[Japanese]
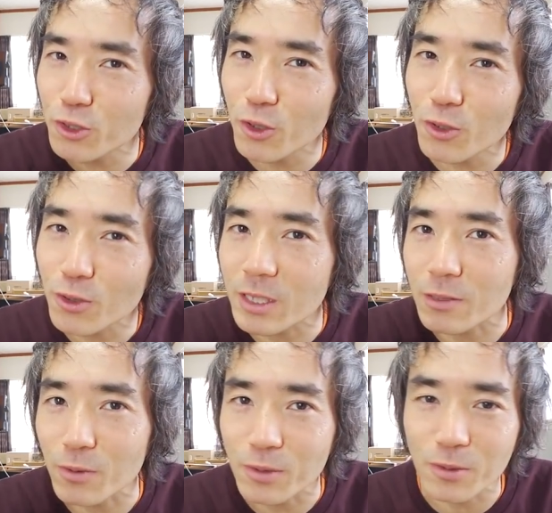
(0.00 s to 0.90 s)
ちょろっとした
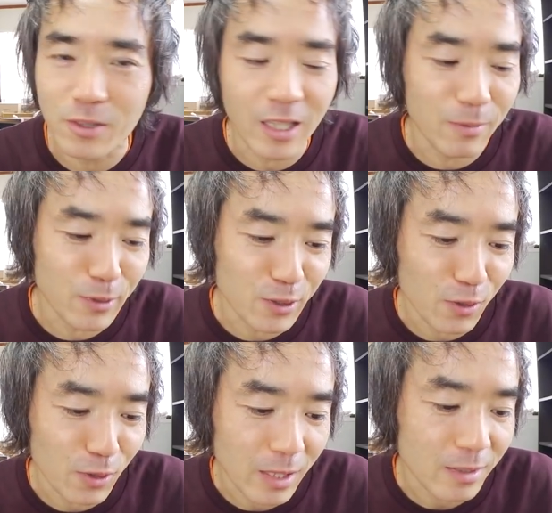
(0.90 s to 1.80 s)
ソフトクリーム
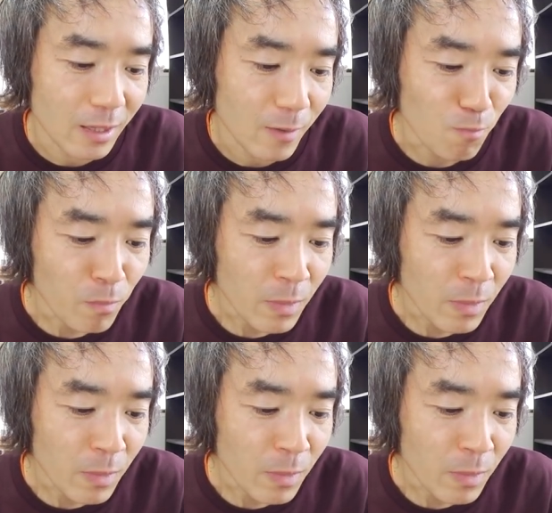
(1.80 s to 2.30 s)
状のやつが